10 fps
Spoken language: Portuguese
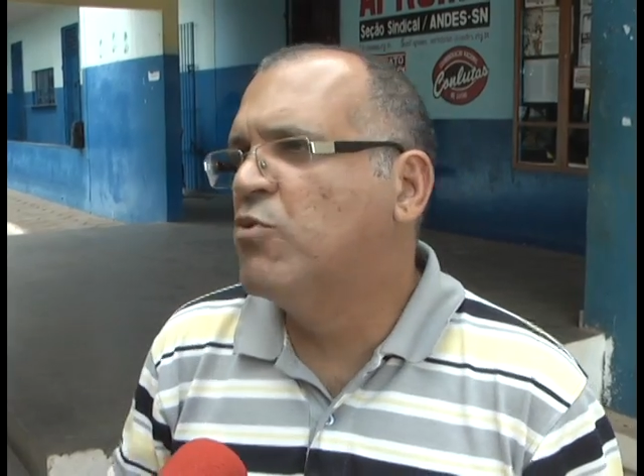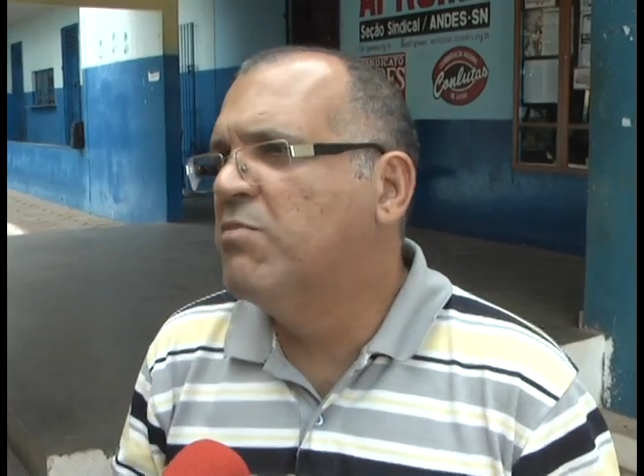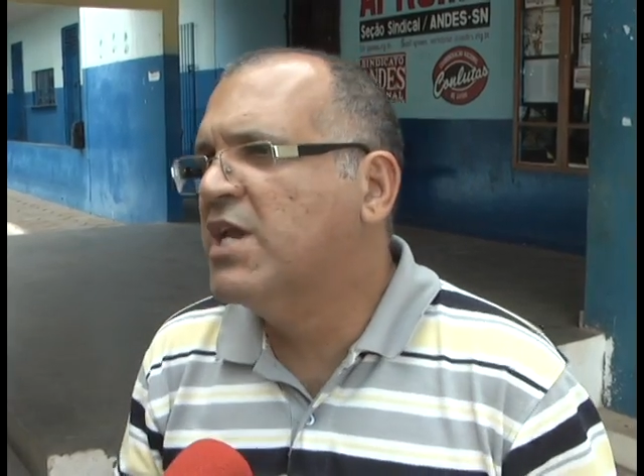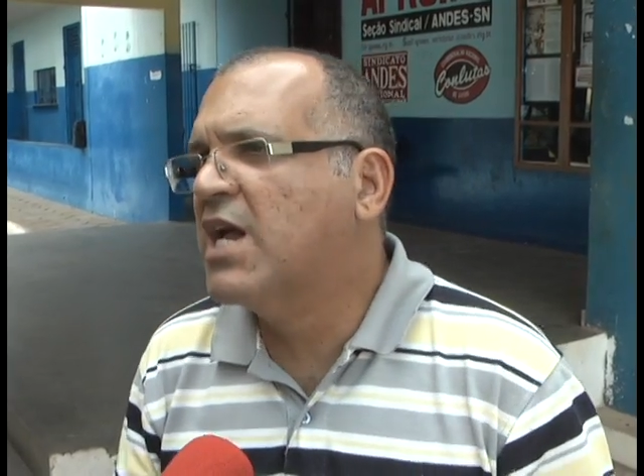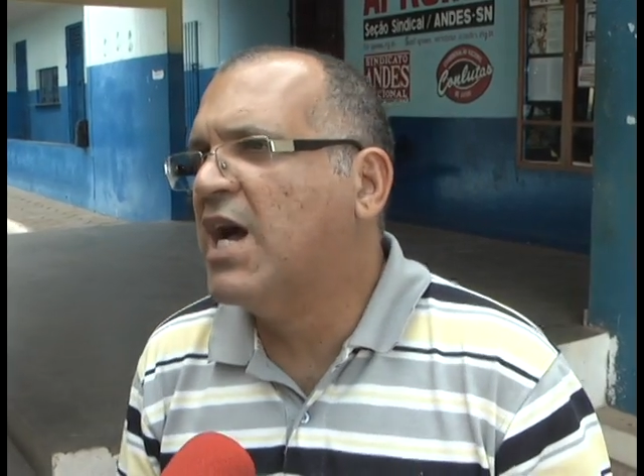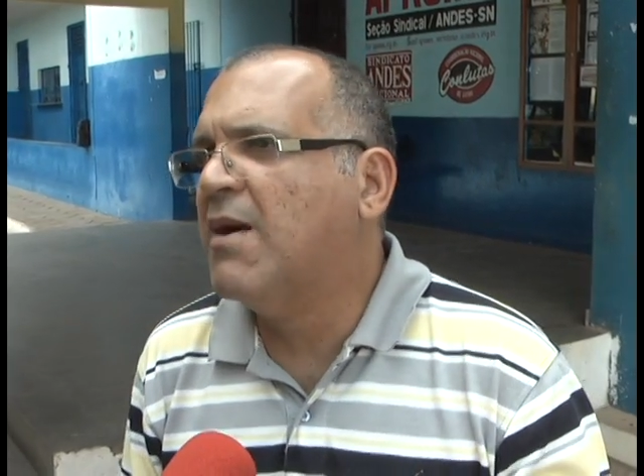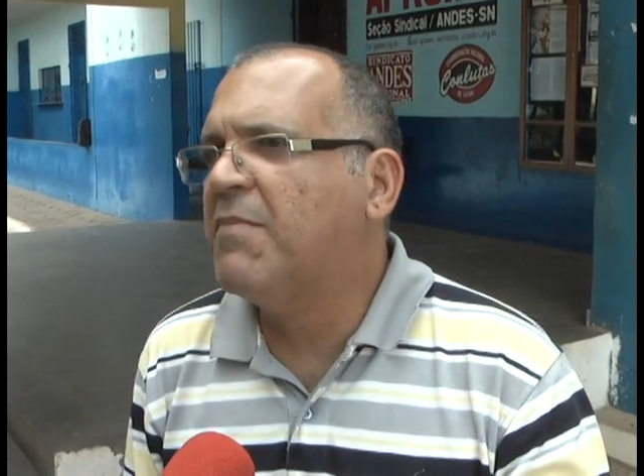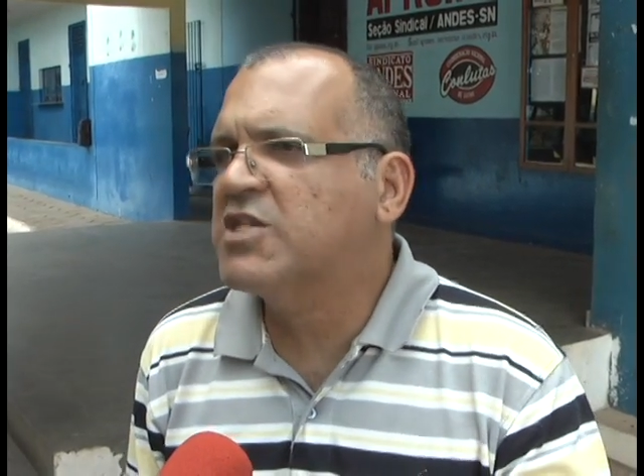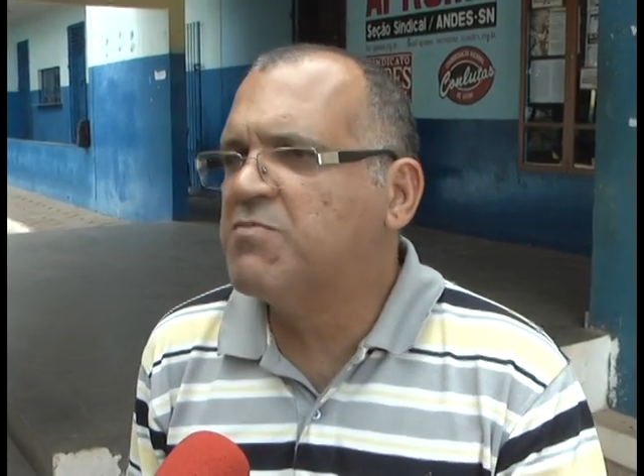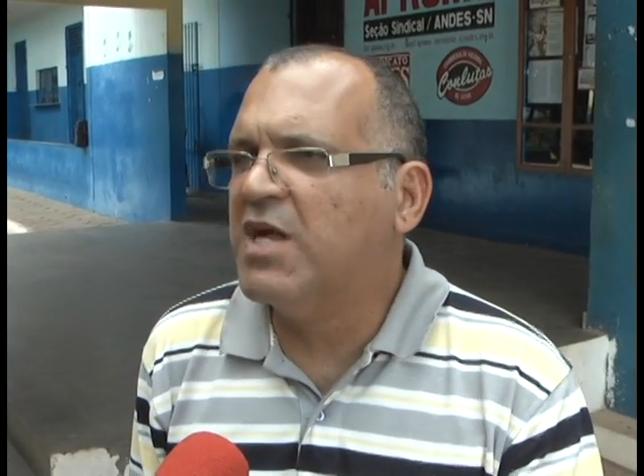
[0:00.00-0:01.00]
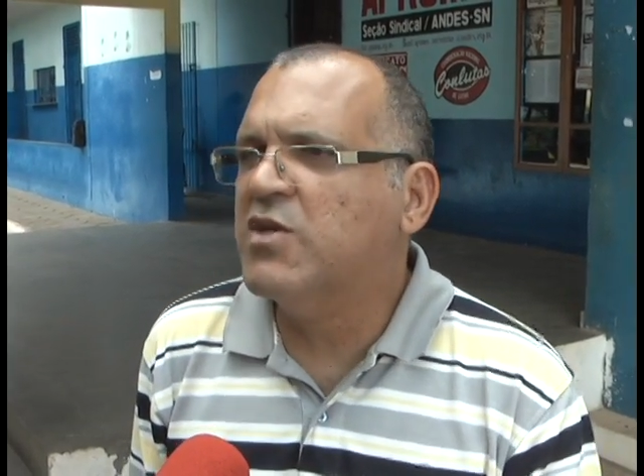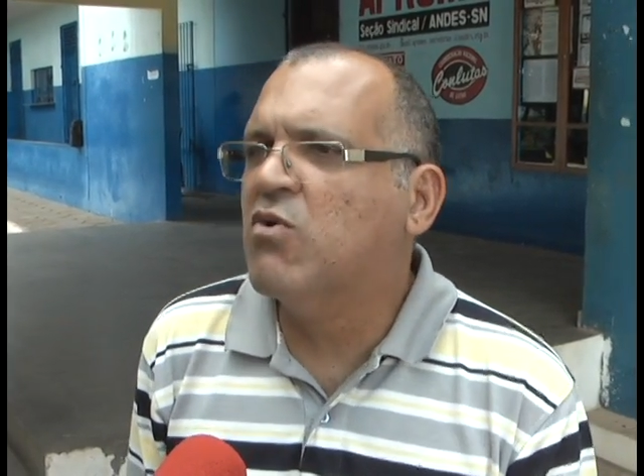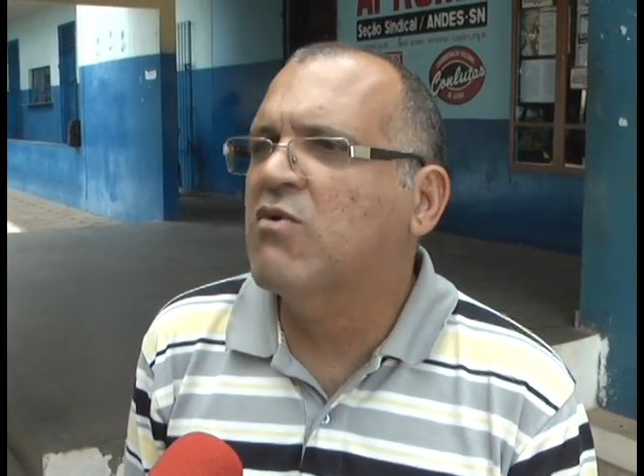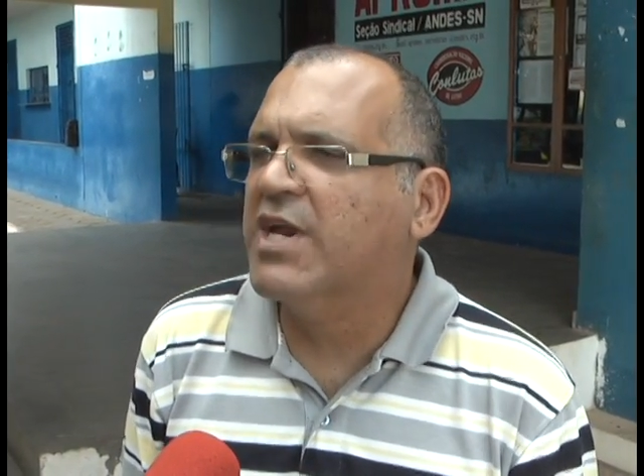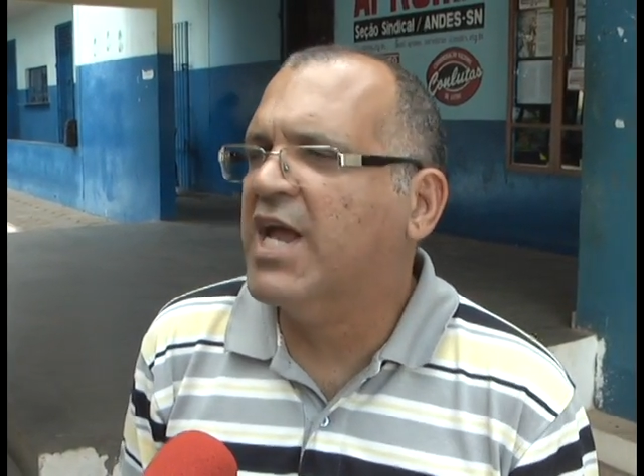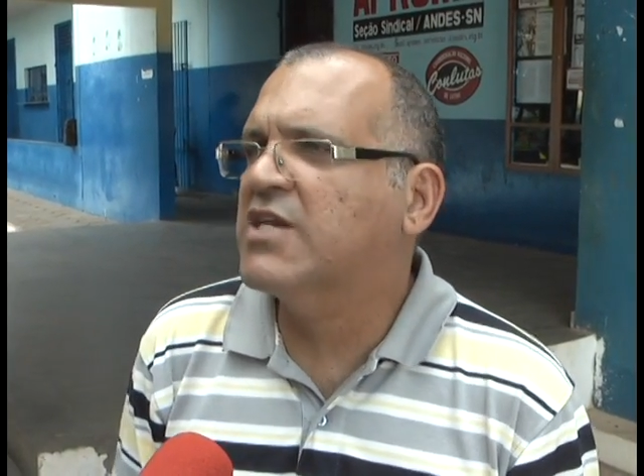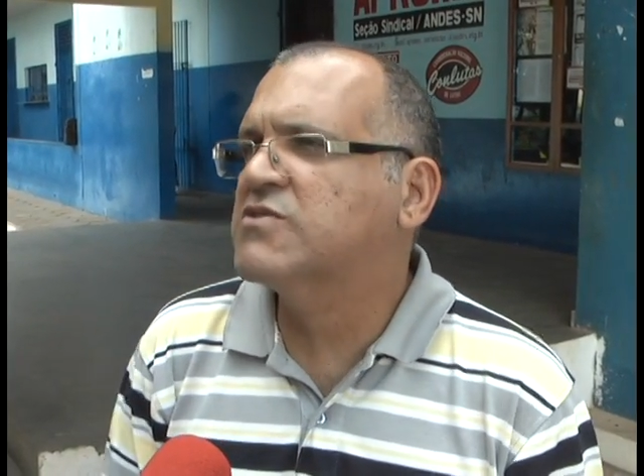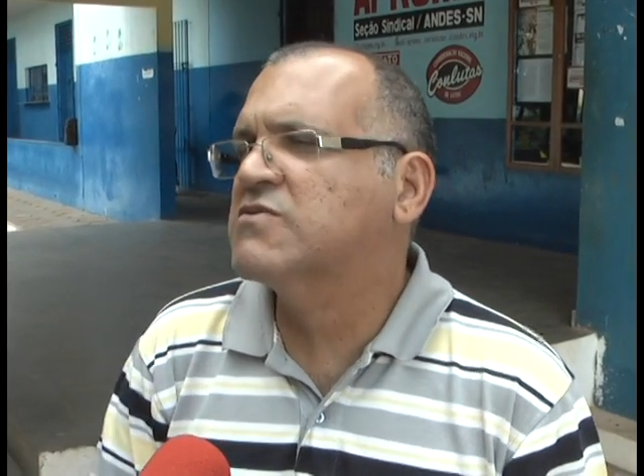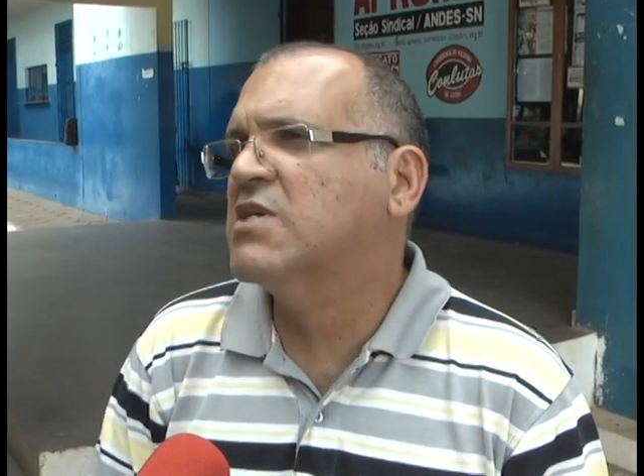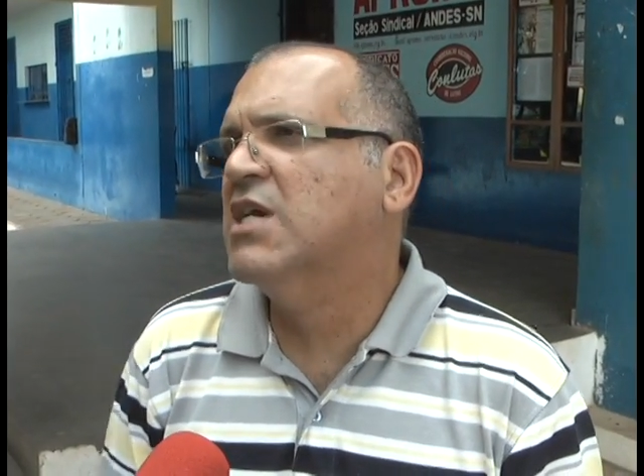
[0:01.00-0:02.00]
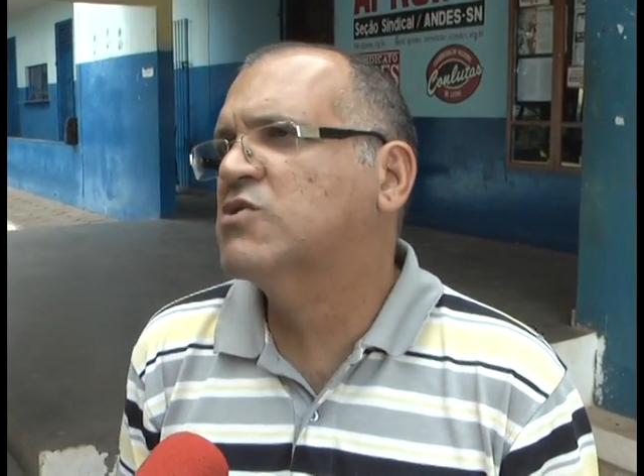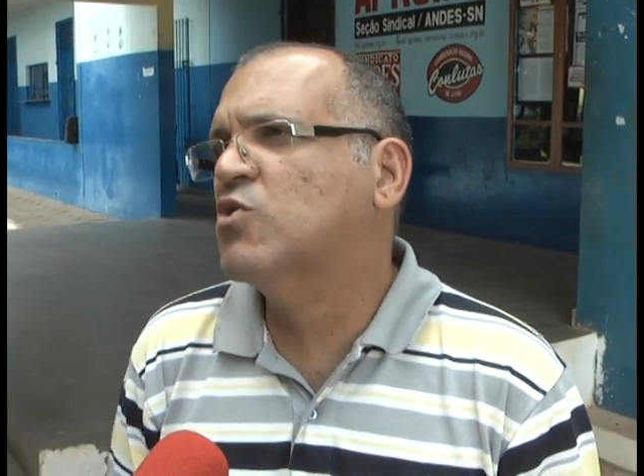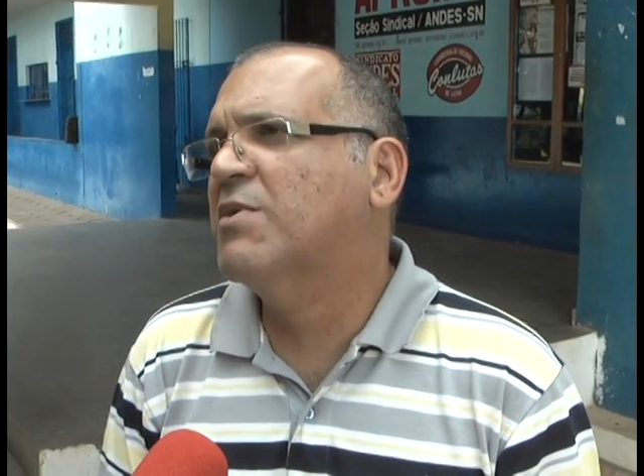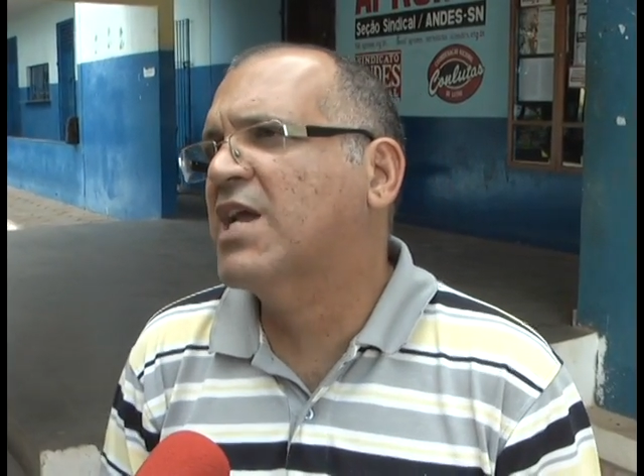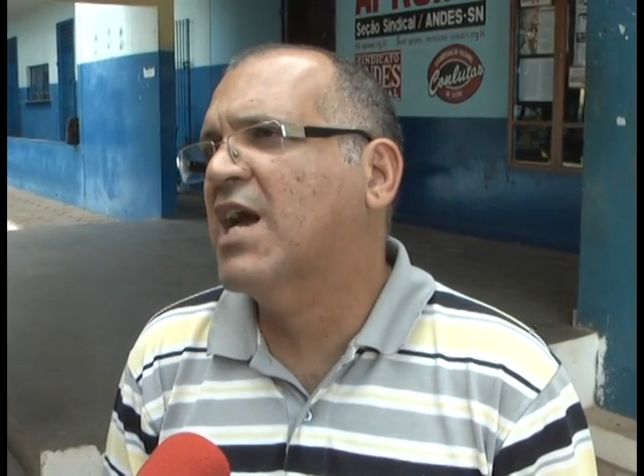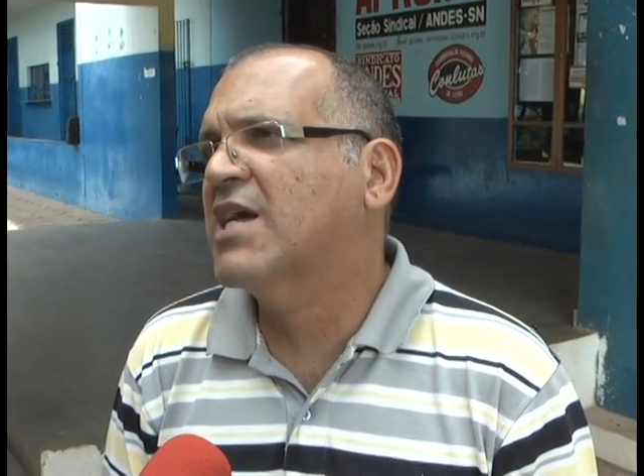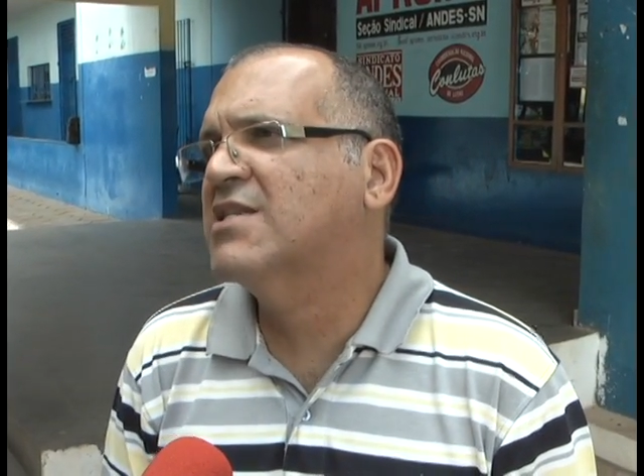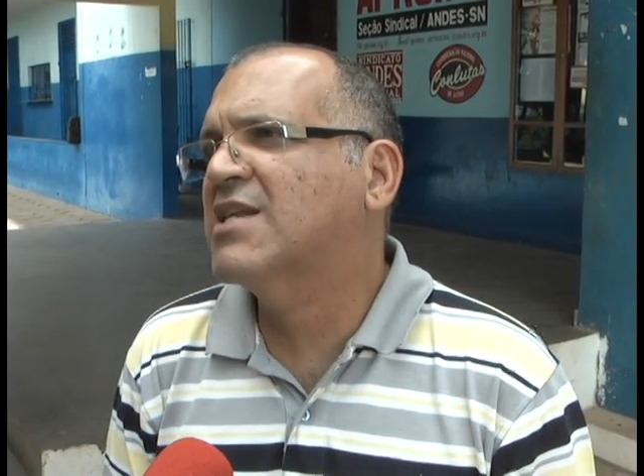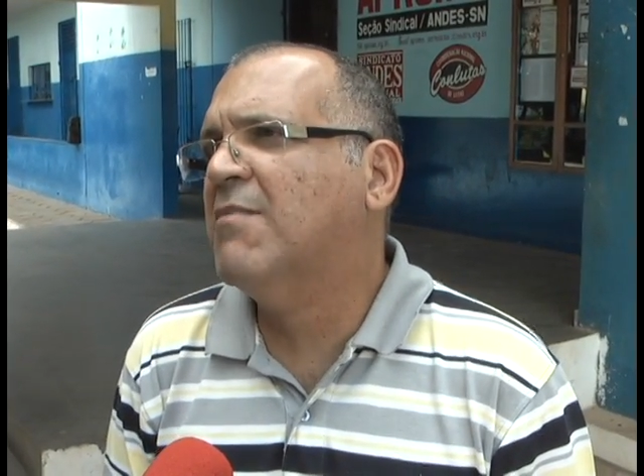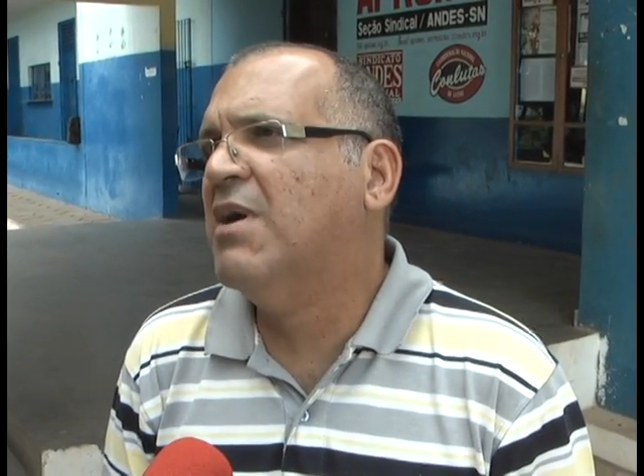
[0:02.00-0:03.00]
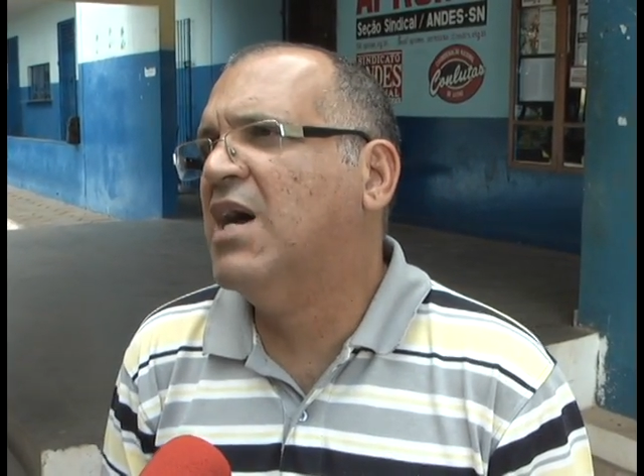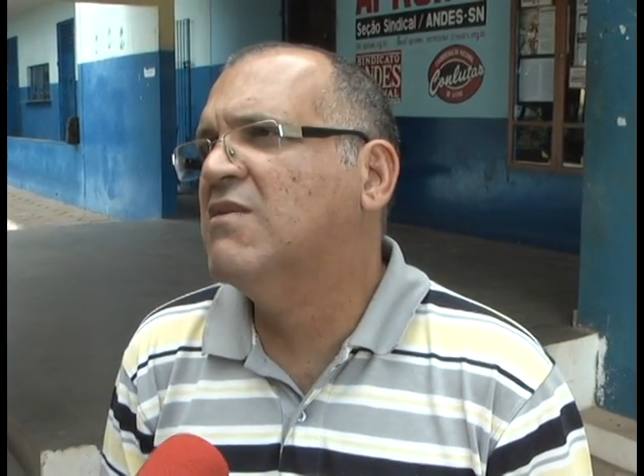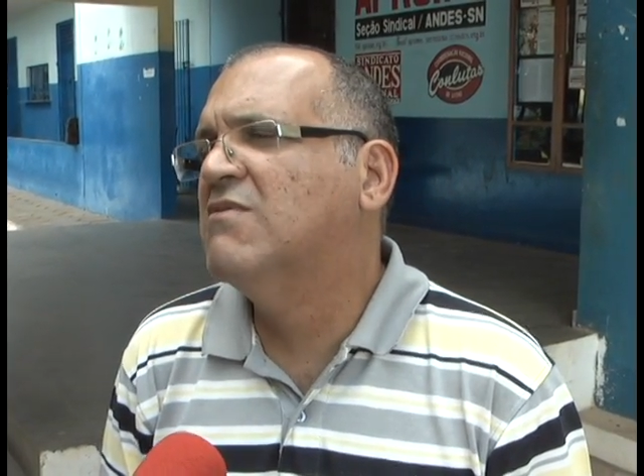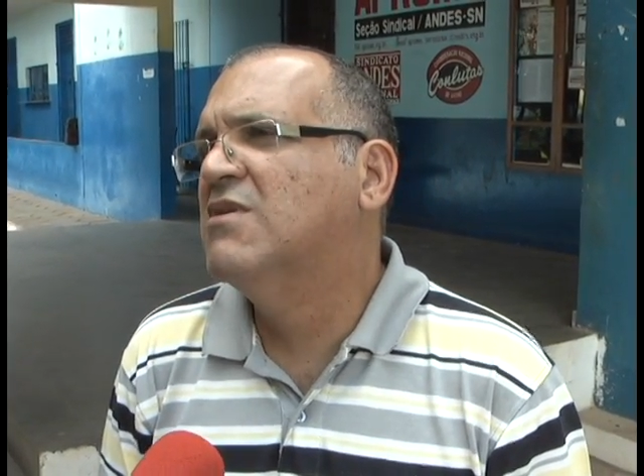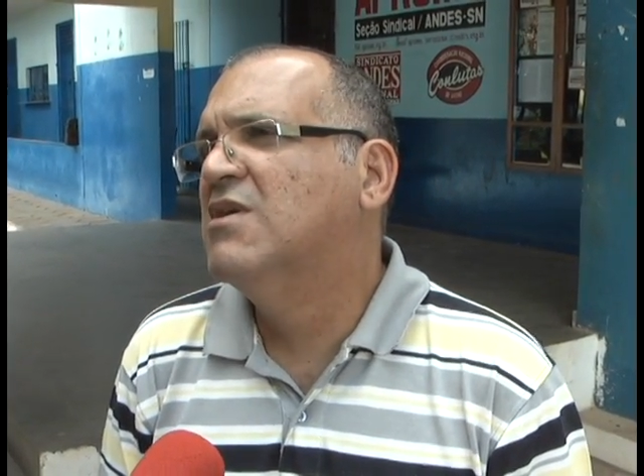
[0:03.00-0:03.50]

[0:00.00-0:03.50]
publicar, participar de congressos, né, sobrecarga de trabalho.